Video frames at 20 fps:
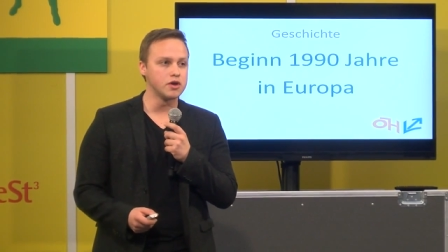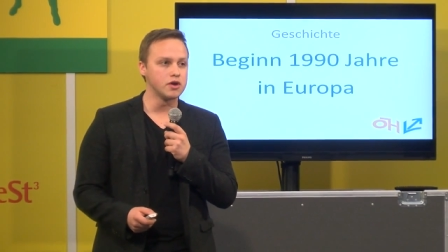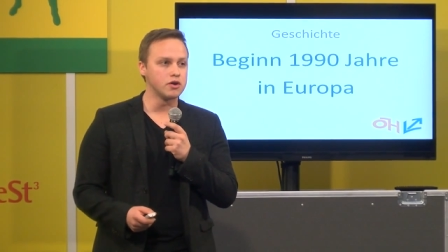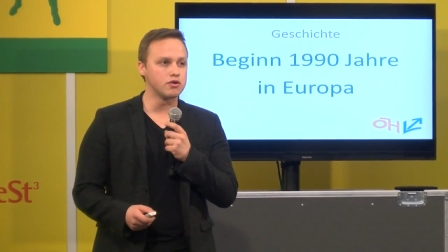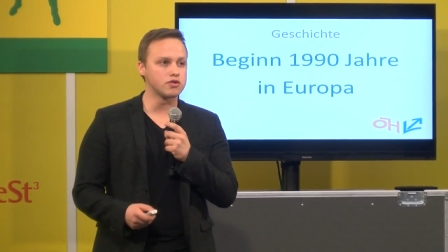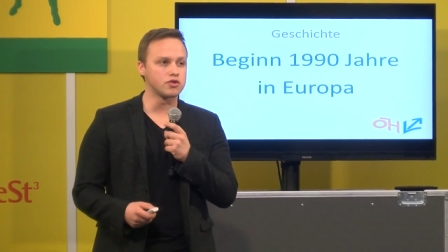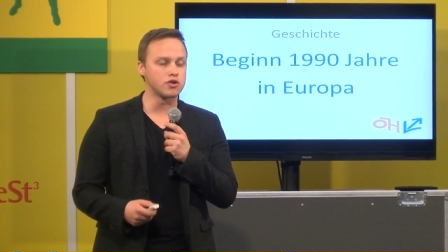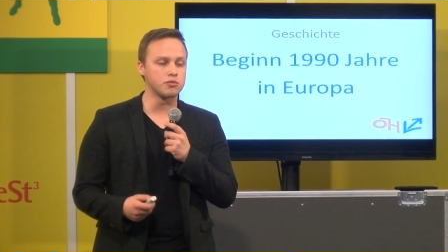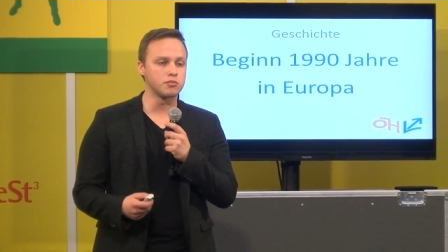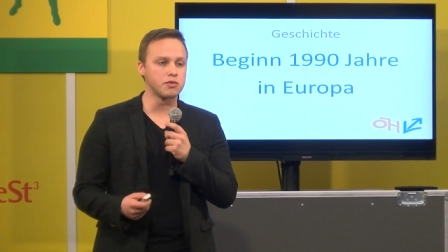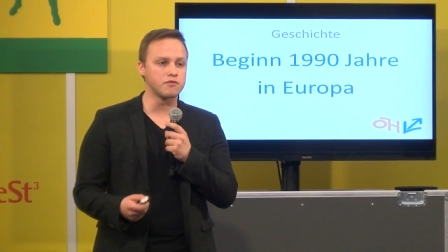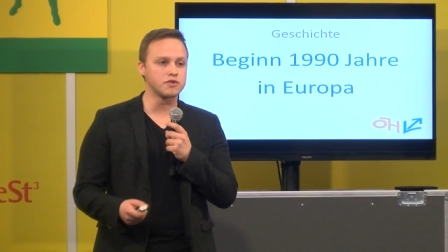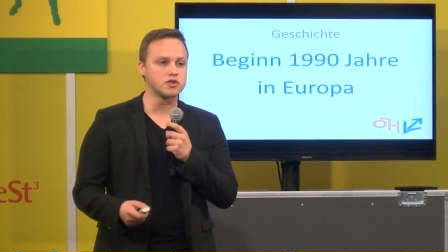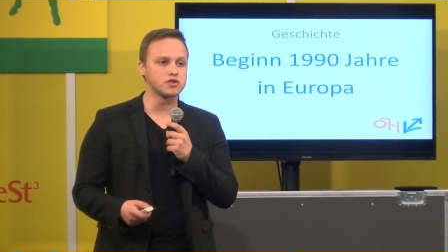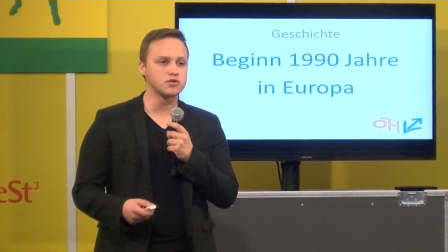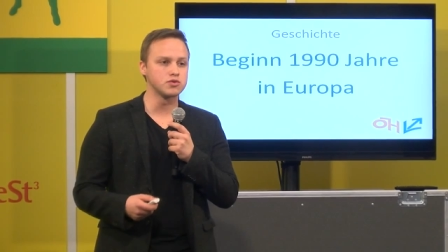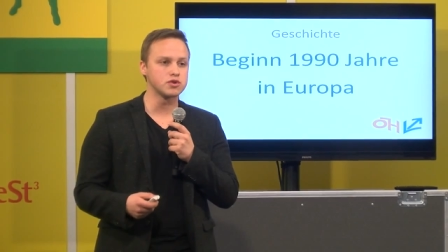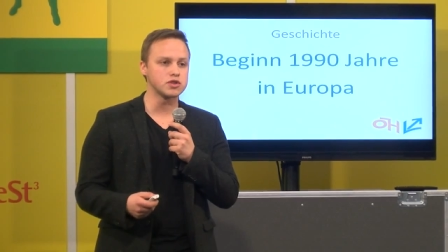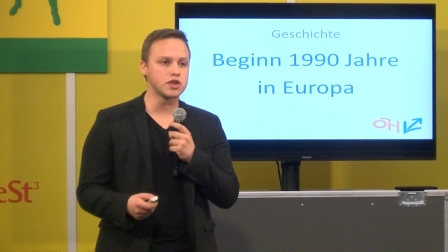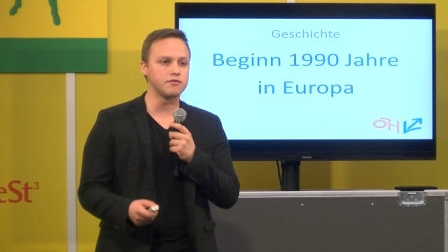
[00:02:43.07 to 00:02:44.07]
Und dann haben wir
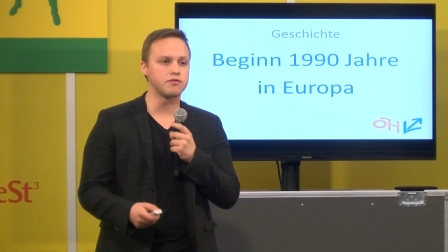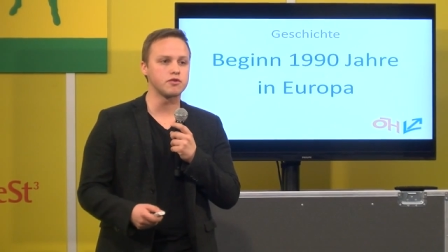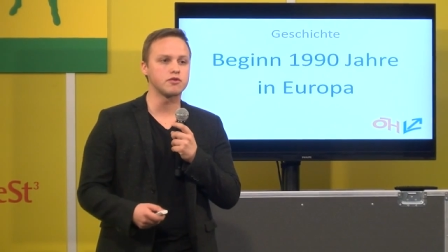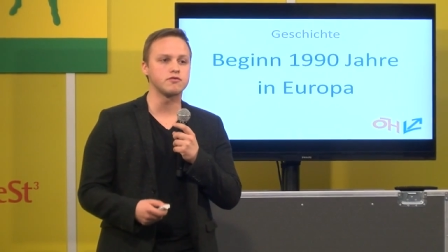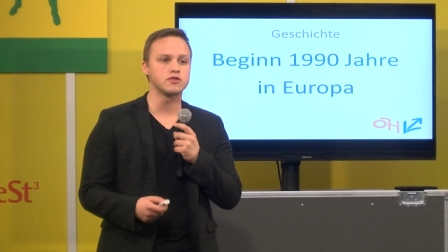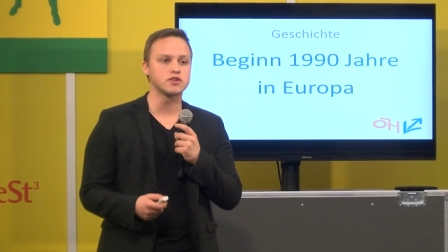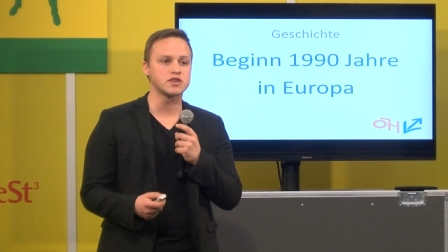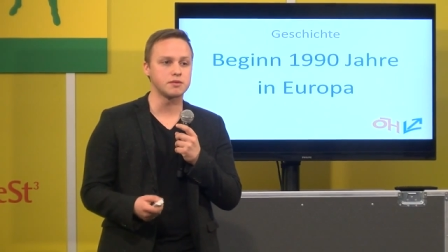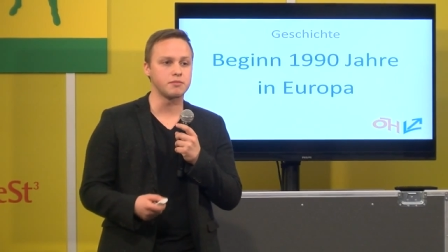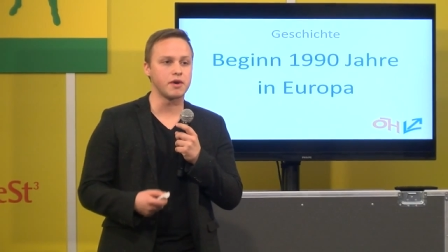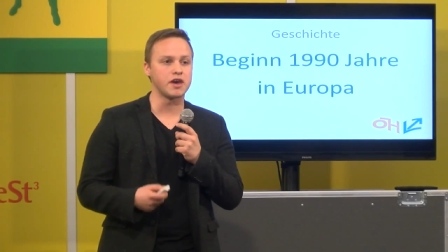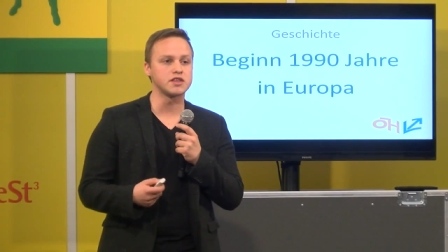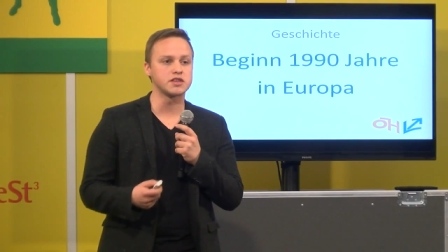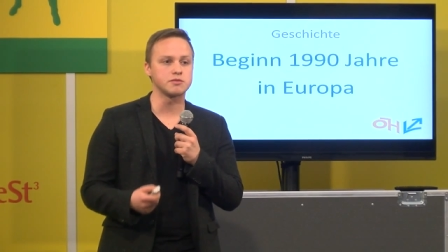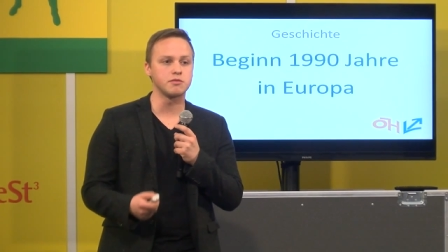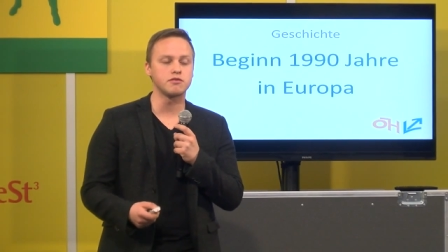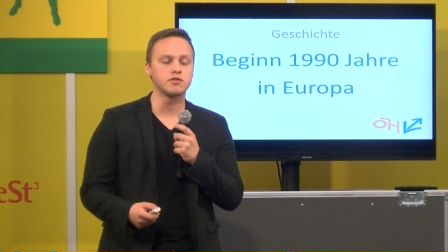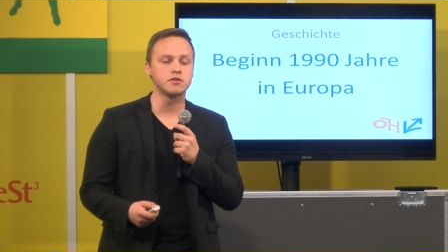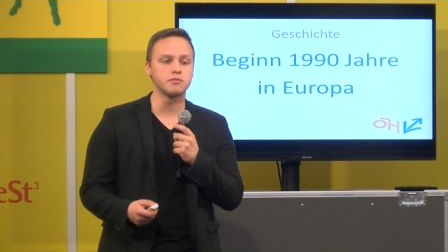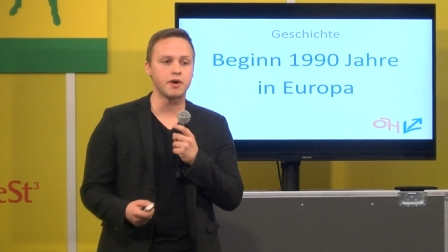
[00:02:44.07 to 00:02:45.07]
versucht, einfach was gemeinsam
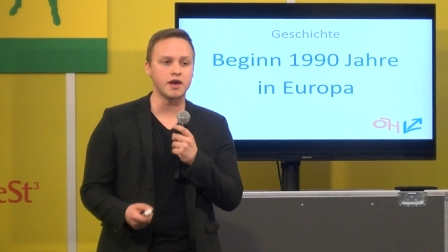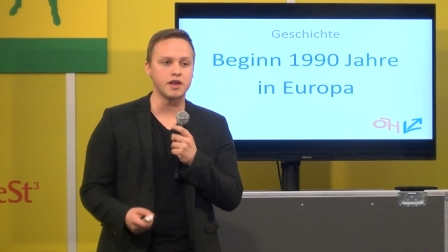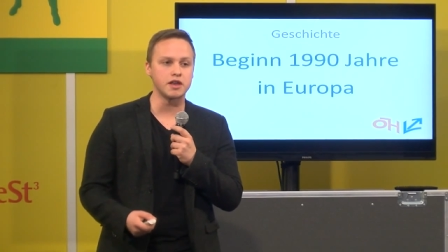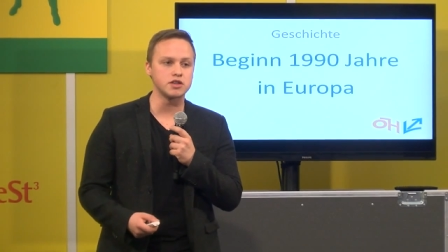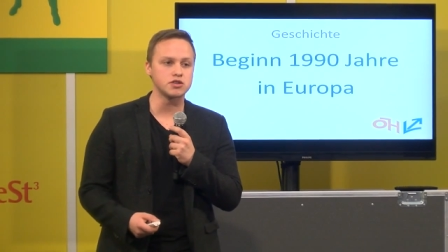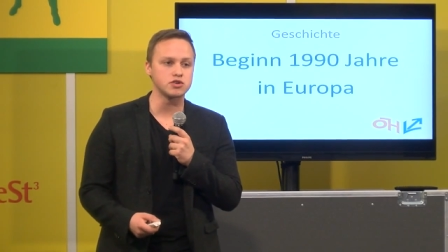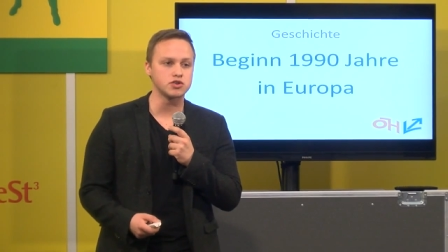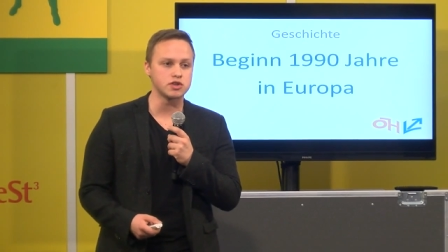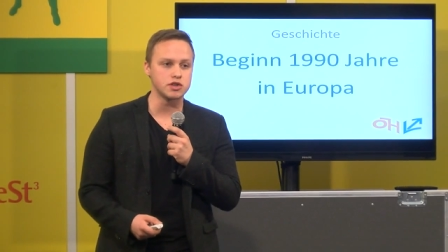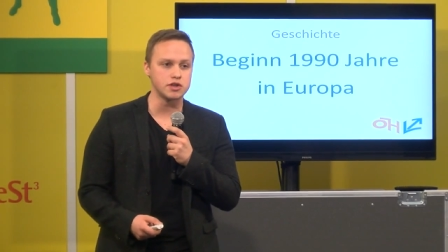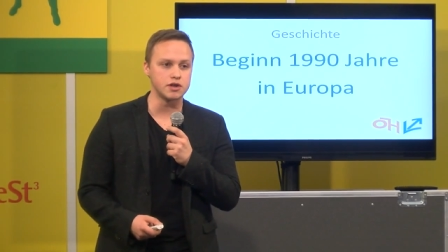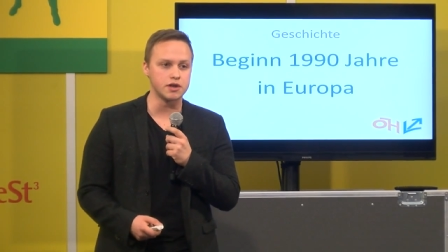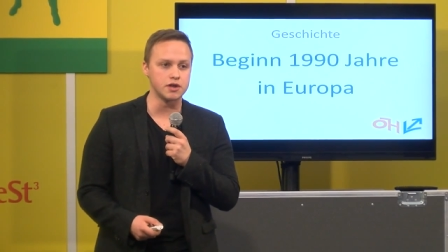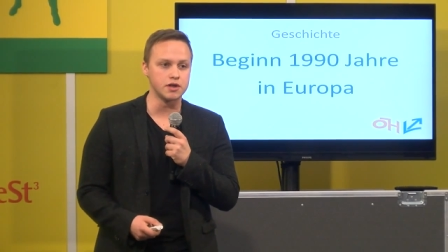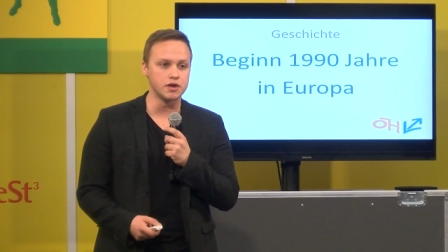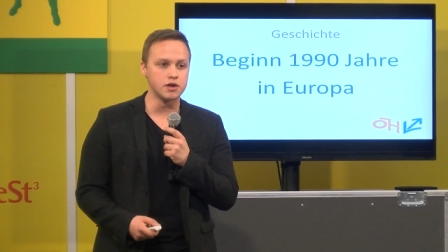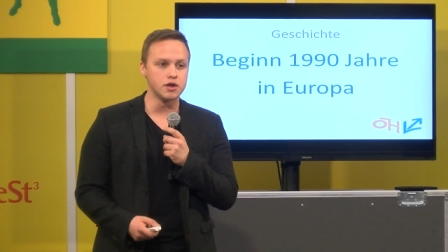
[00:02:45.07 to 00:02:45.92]
auf die Beine zu stellen.